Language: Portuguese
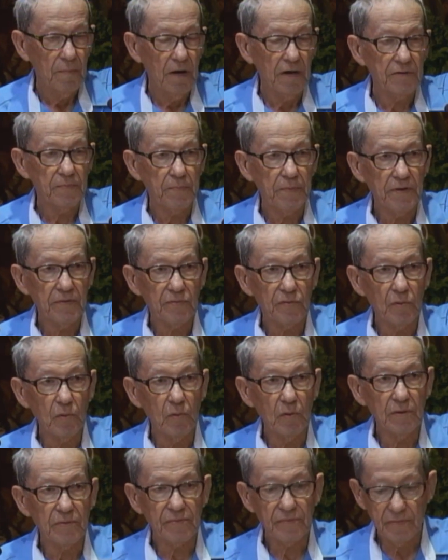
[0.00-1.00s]
mas
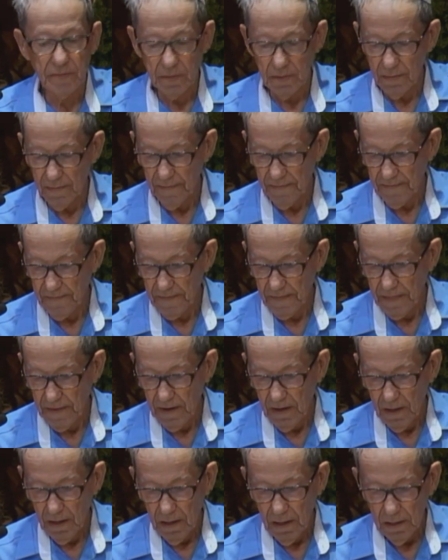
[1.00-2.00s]
pessoas
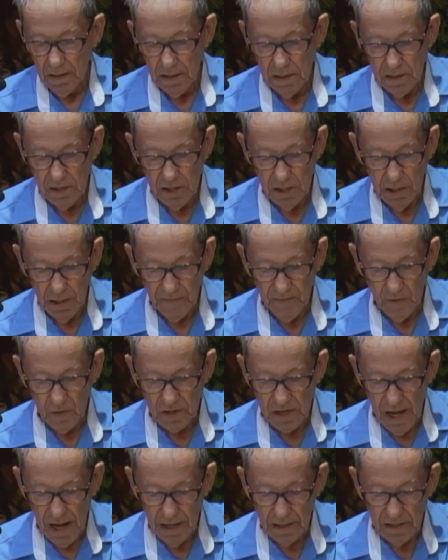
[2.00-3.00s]
que tinham
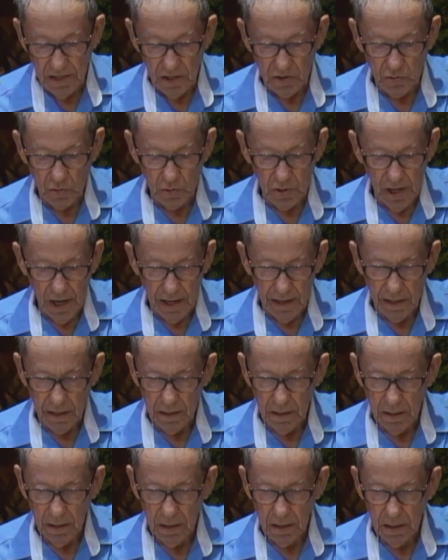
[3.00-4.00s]
vontade de ajudar.
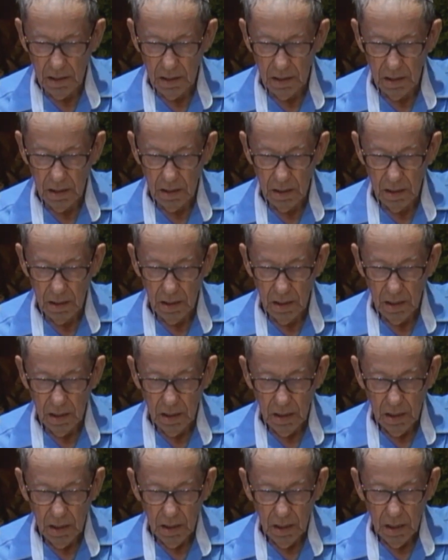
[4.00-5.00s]

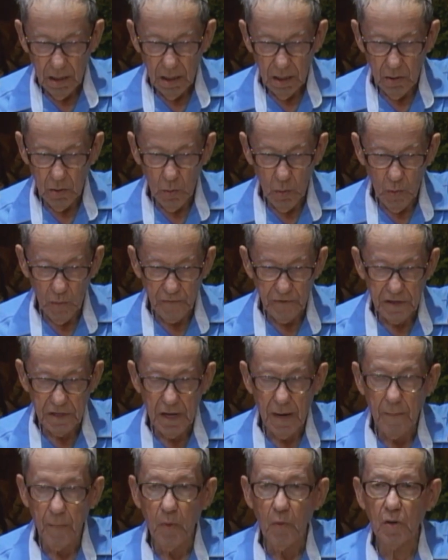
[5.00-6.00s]
Eu ouvi
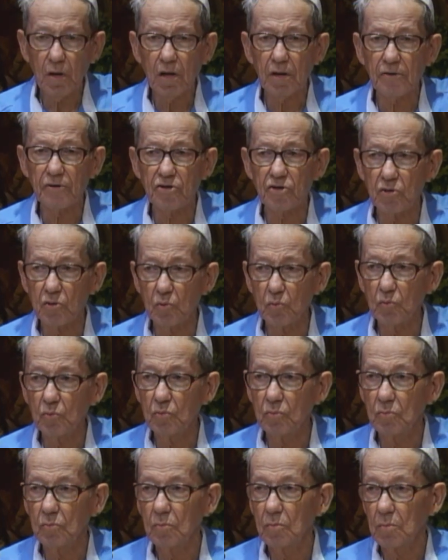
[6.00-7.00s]
da boca de um
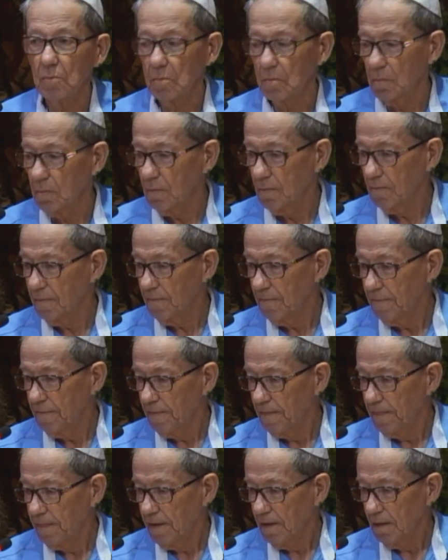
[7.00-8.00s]

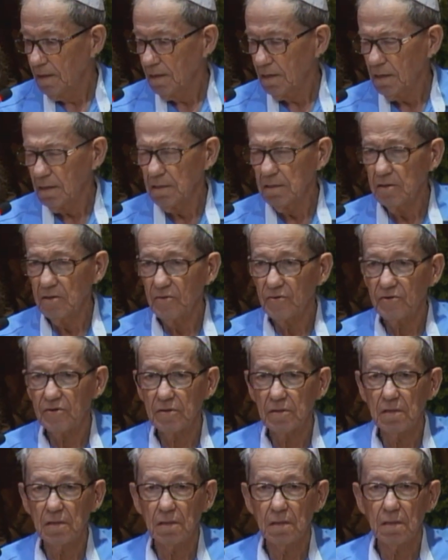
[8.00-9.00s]
que
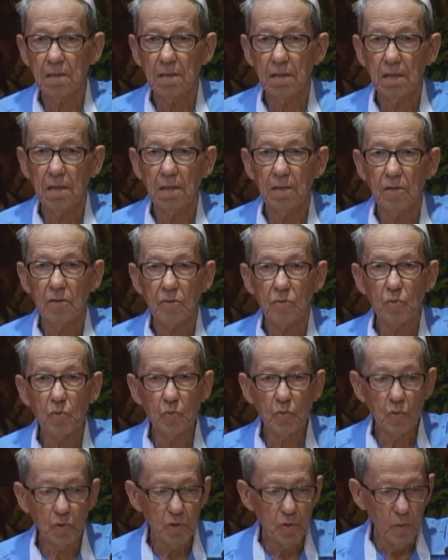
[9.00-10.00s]
disse:
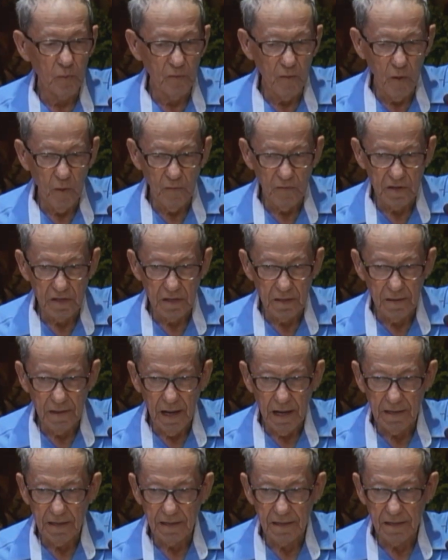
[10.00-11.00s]
Tudo que eu vou
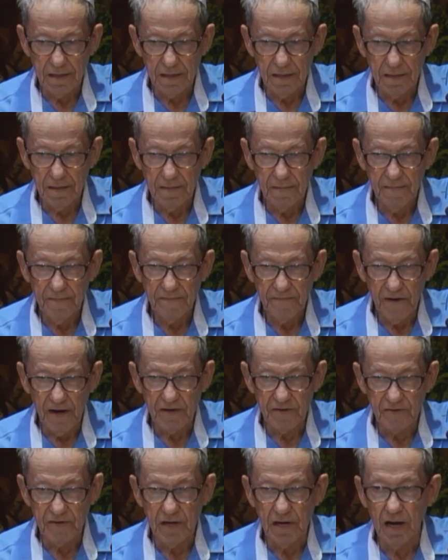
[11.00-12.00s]

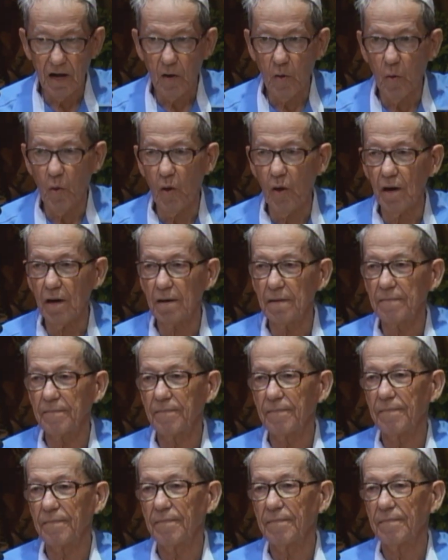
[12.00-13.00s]
fazer agora,
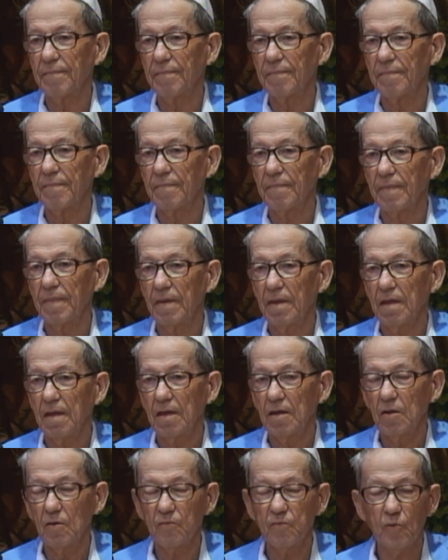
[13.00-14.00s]

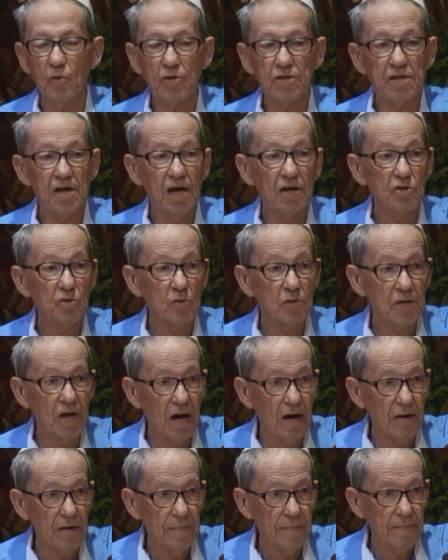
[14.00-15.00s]
eu vou te
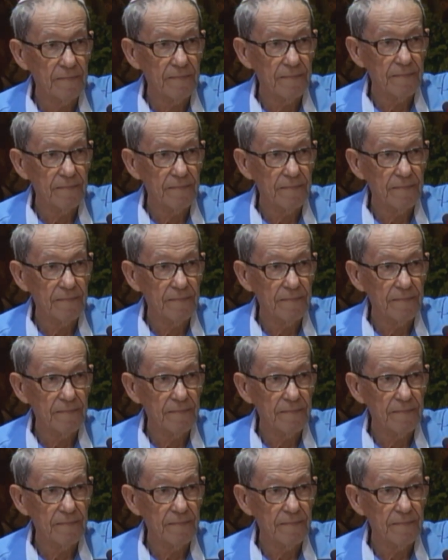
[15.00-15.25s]
ajudar.